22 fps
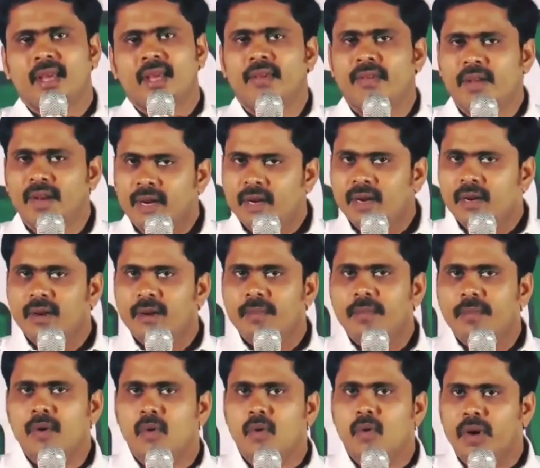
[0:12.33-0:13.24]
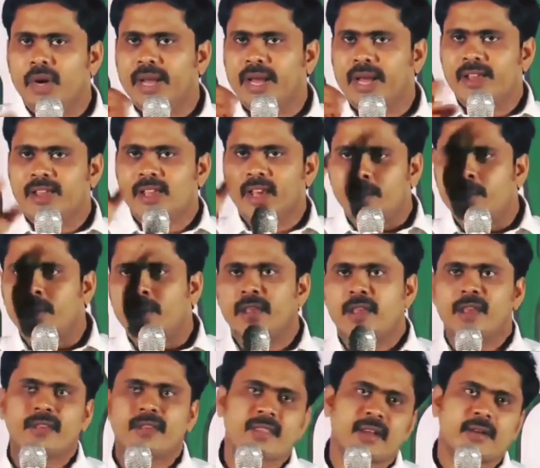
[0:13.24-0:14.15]
ఈవెన్ మీకు కొన్ని
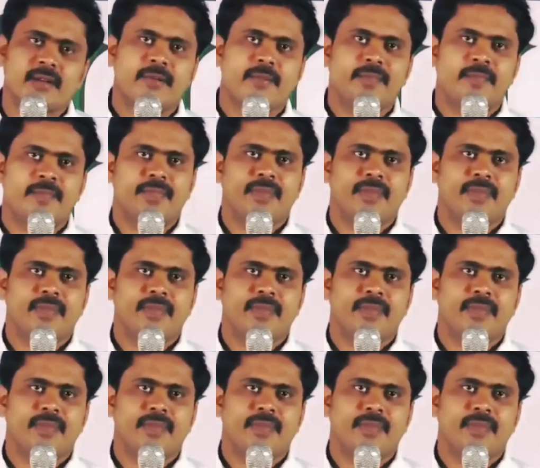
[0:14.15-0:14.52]
ఎగ్జాంపుల్స్ ఇస్తాను